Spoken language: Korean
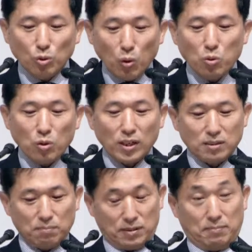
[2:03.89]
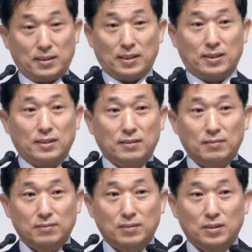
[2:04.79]
소유하신 분입니다.
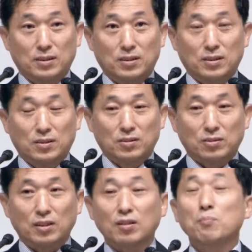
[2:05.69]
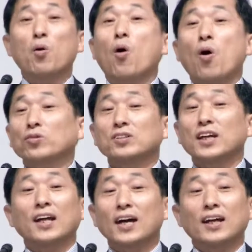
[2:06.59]
이 세상
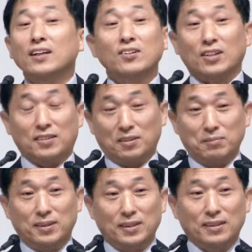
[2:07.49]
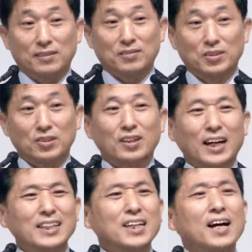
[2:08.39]
모든 게 하나님 거라는 겁니다.
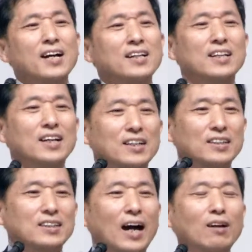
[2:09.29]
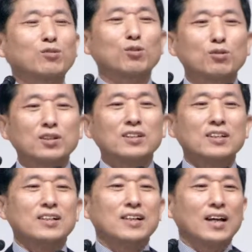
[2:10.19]
그래서 가장
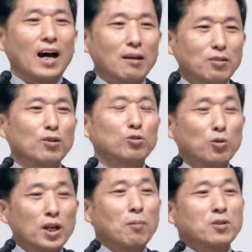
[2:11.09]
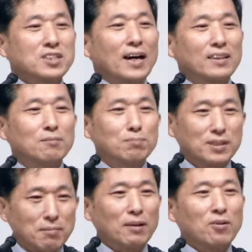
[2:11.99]
약속을 하서 손해 보지 않는
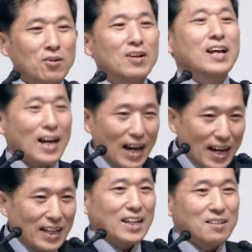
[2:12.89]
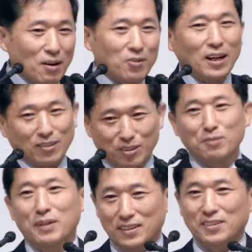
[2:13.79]
분이 바로 하나님하고
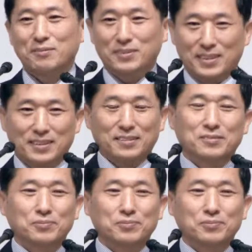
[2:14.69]
약속을 맺는 겁니다.